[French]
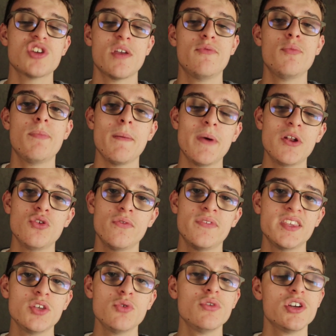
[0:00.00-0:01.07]
J'ai vu pas mal de
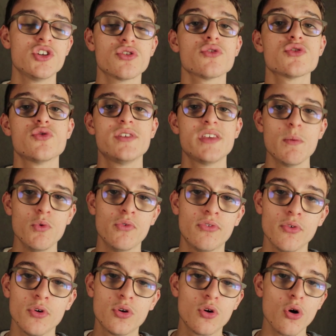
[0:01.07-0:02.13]
vidéos où les gens se
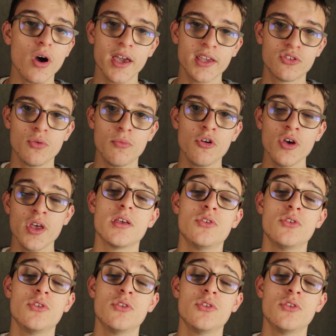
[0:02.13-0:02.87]
camouflent correctement.